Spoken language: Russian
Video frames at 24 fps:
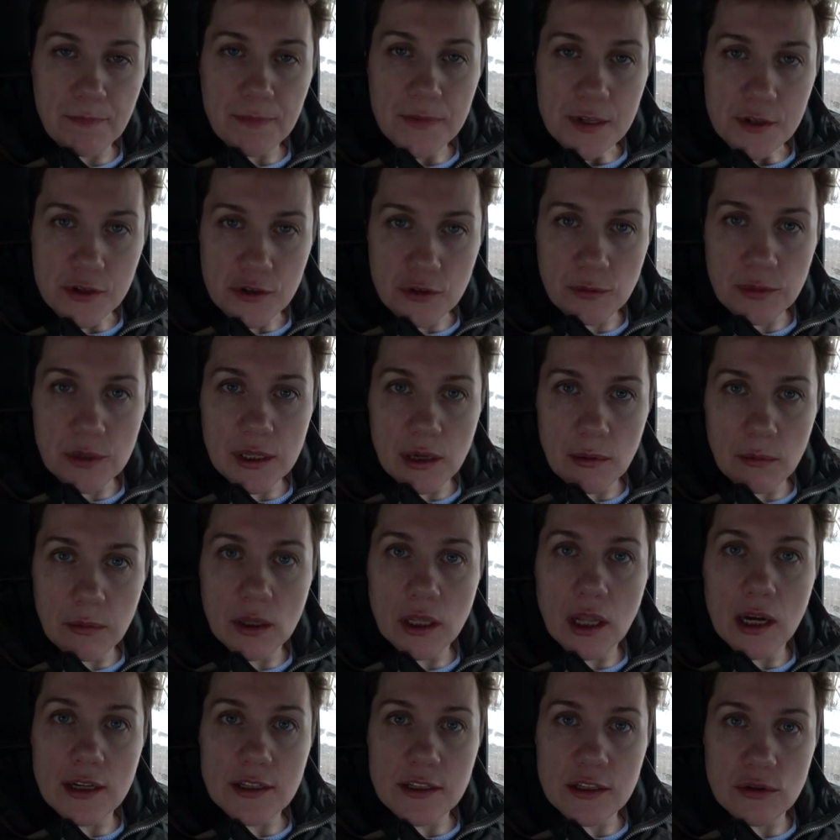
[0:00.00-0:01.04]
чтобы не
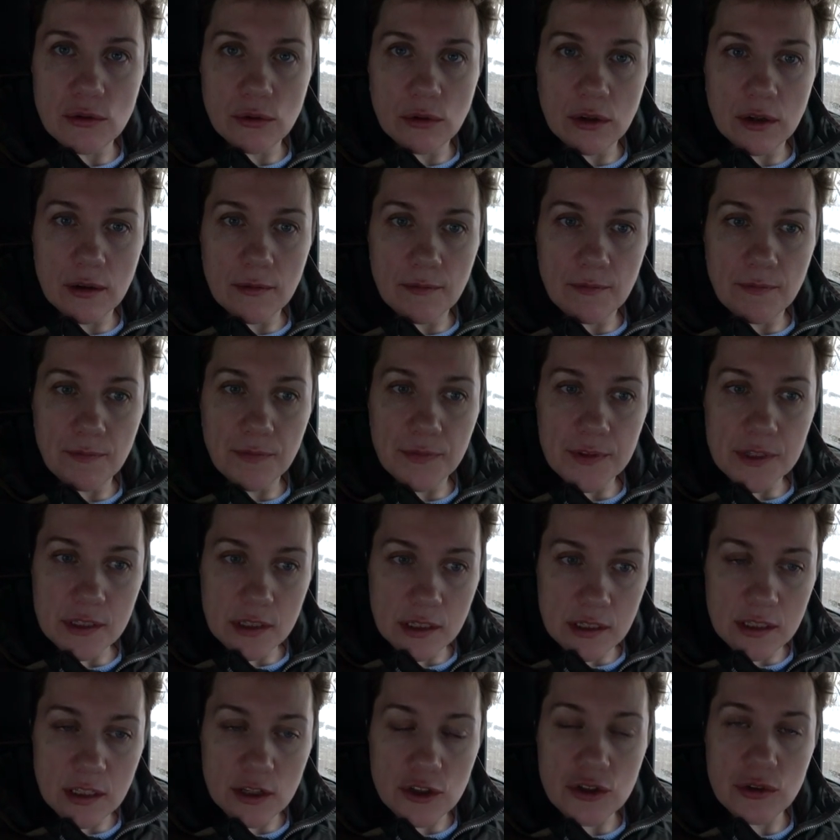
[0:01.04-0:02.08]
было отека.
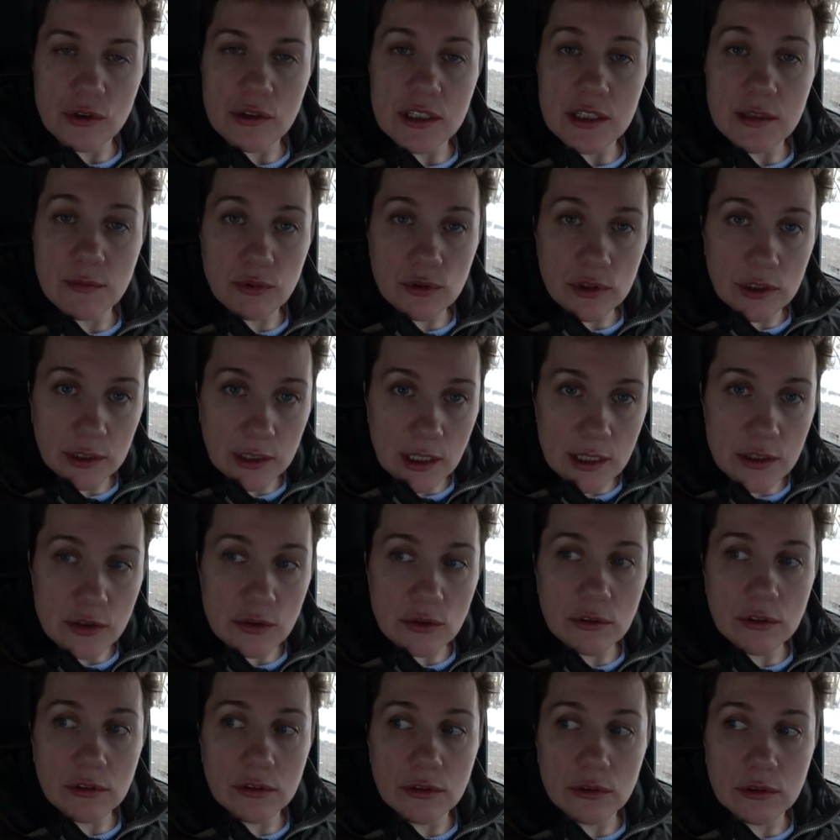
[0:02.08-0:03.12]
Сказал, что если будет
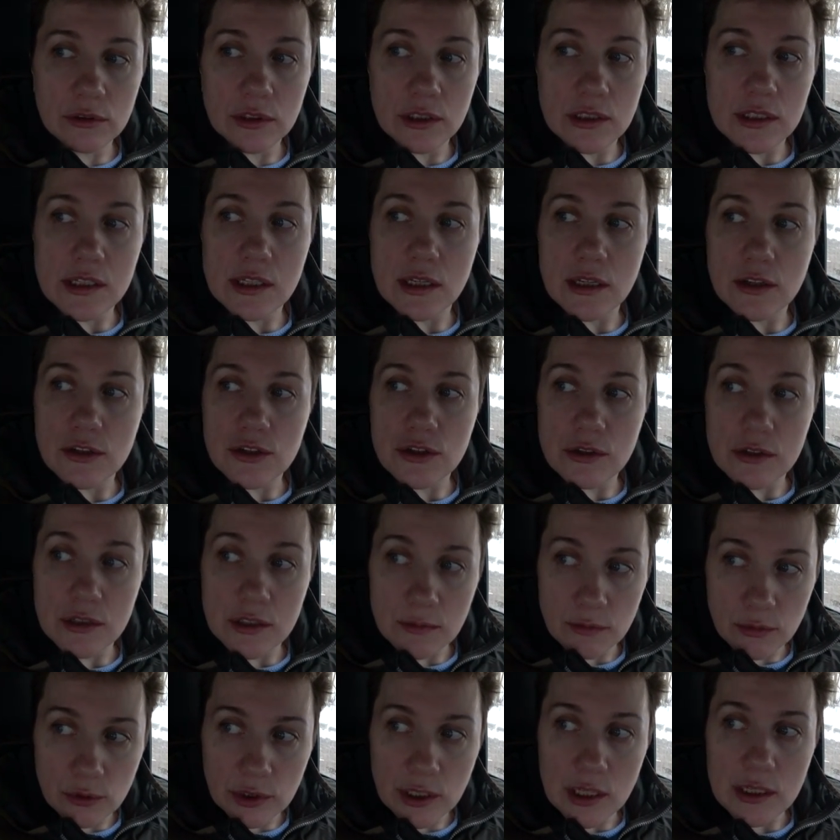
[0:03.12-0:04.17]
отек, доктор сказал, что если
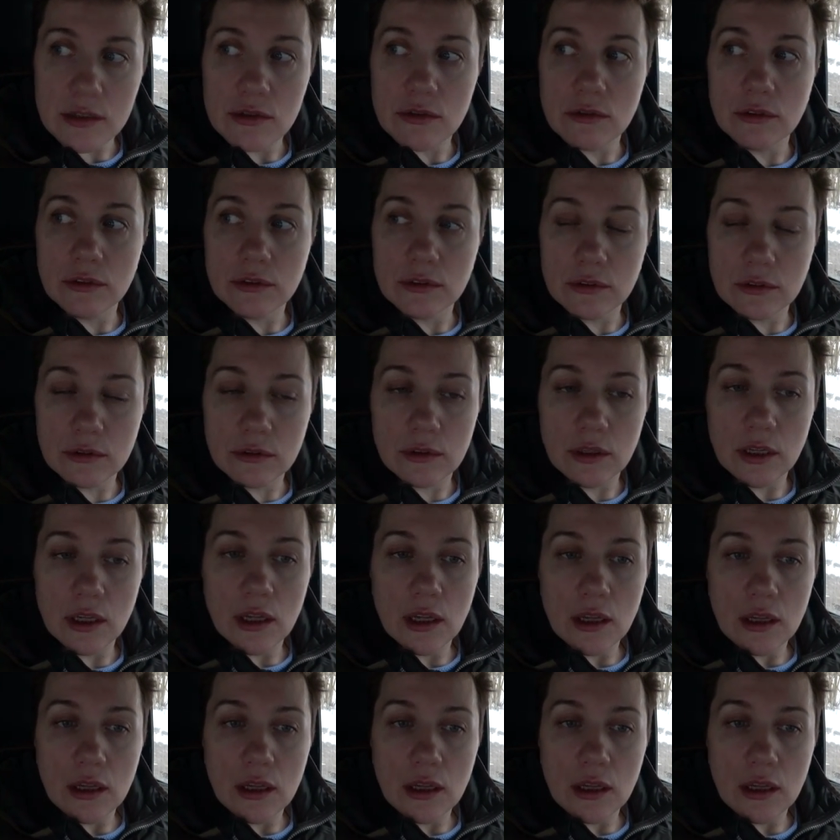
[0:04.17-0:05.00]
будет отек, то,